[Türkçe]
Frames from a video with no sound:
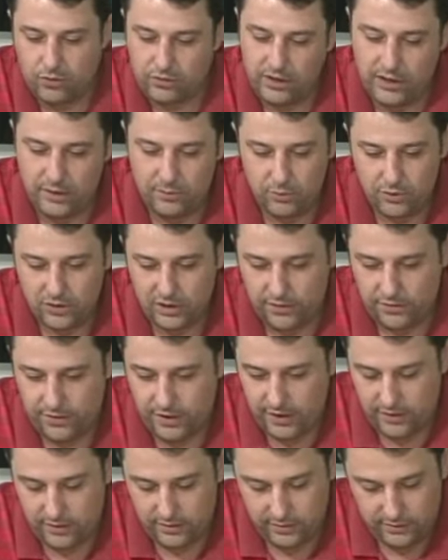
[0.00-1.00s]
değil bu
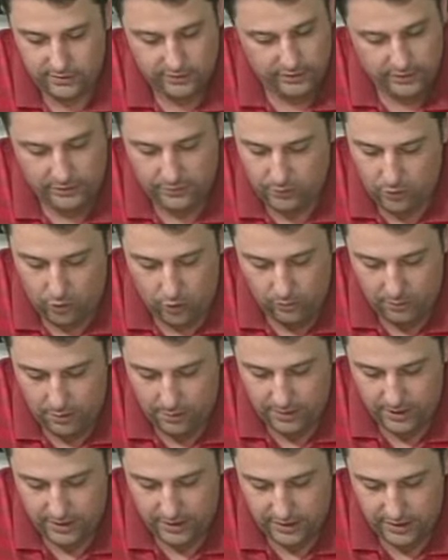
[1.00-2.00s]
sefer
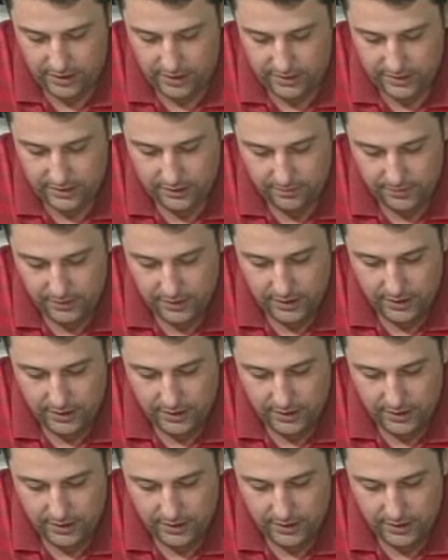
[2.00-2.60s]
olmamaları lazım.